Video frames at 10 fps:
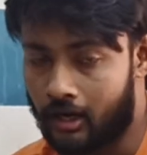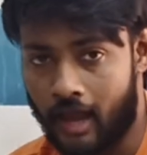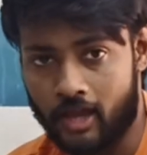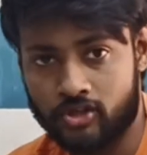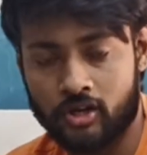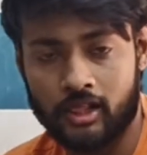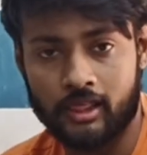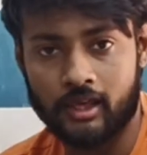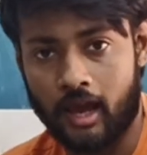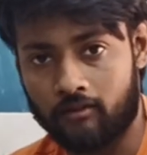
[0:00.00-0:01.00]

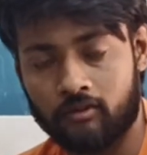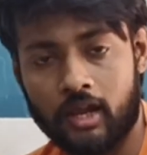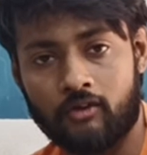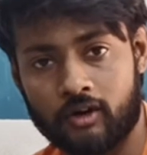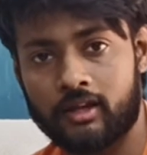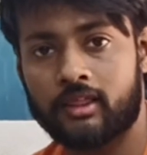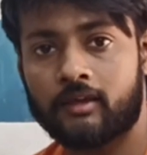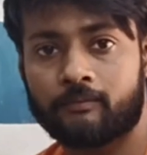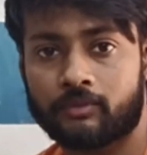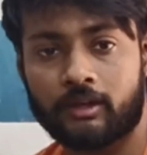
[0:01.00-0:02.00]
న్యాచురల్ది అన్ఫ్లేవర్డ్ది
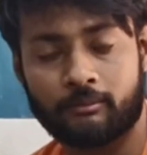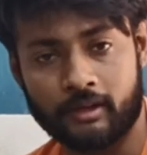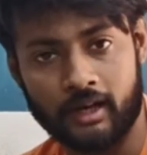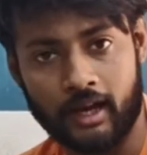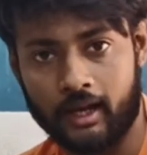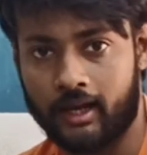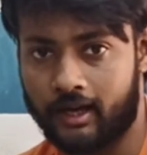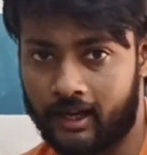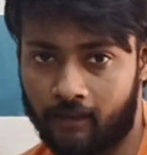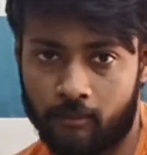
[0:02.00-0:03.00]
మీరు కనుక
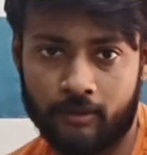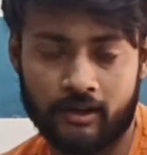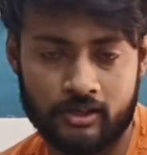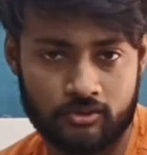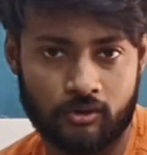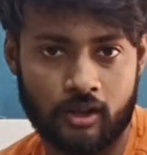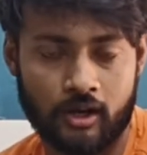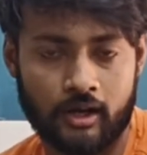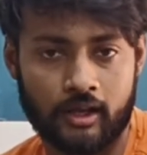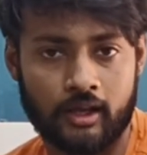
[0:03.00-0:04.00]
క్రీమీ
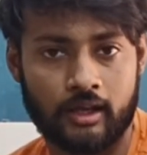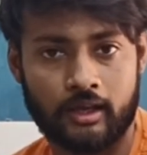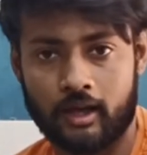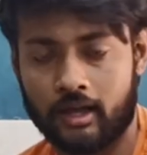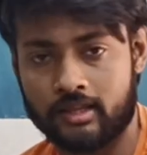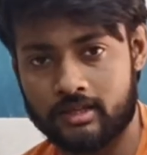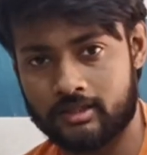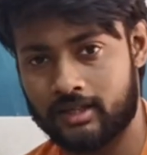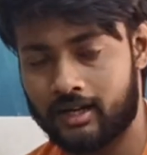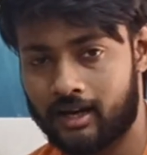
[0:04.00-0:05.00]
పెట్టేసుకున్నారంటే అది
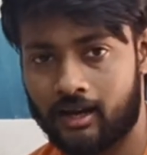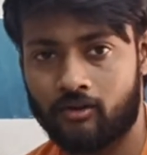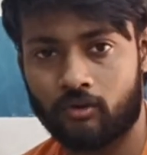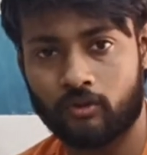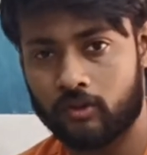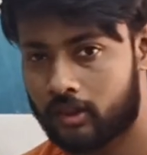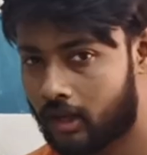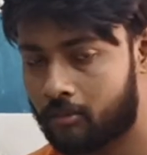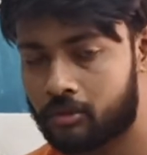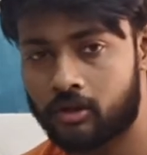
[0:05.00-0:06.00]
జిగట్లా ఉంటుంది
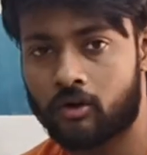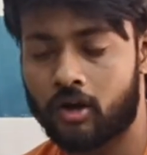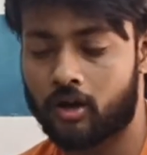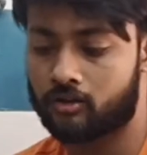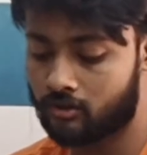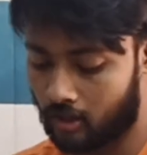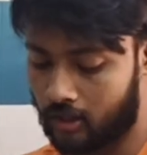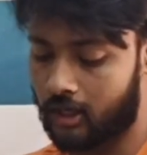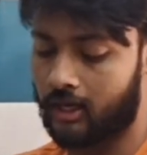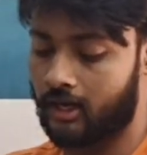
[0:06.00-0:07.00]
తినబుద్ధి కూడా కాదు
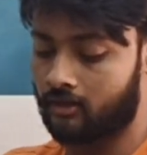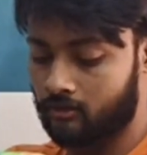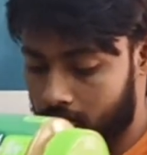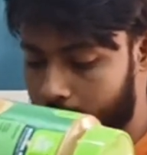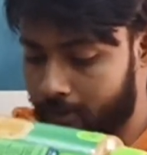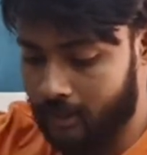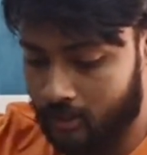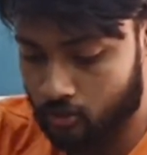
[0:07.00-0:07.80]
అందుకని నేను ఇది పెట్టా